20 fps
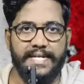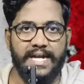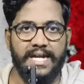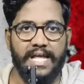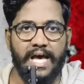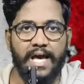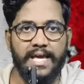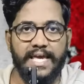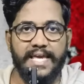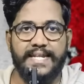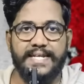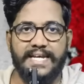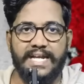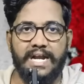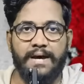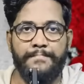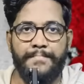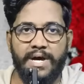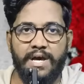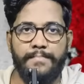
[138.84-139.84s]
என்றால் அங்கே இருக்கிற
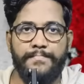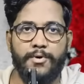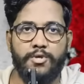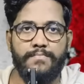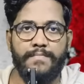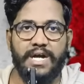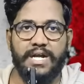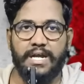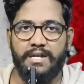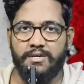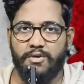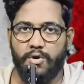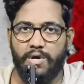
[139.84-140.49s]
அப்பாவி பொதுமக்களும்